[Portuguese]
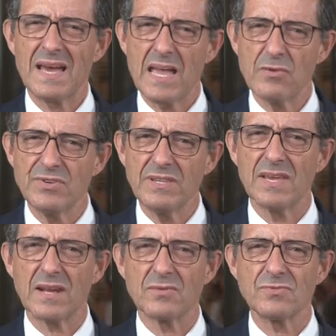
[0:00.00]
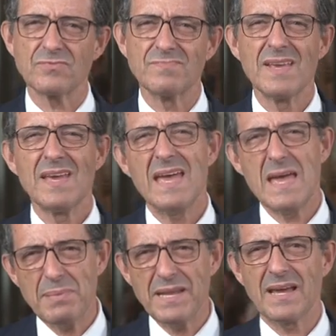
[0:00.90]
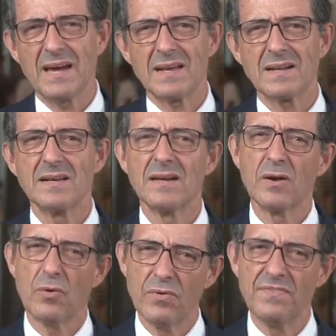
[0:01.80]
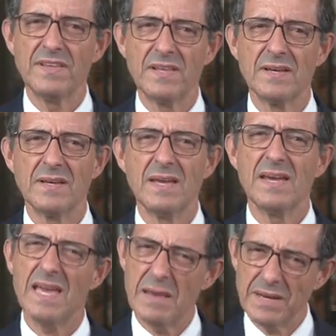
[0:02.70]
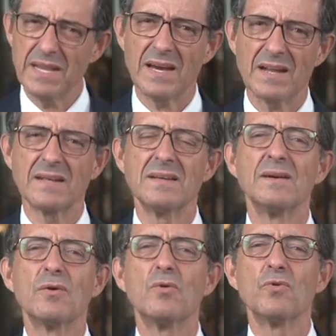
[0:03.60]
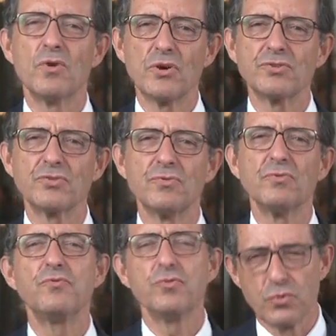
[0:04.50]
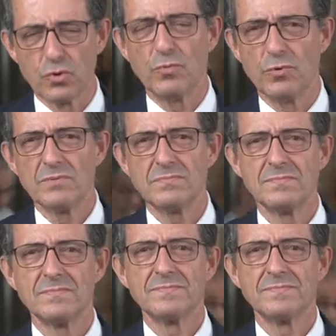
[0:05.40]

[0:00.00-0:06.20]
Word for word: ganhos internos é brincar com a vida, é brincar com o nosso futuro comum.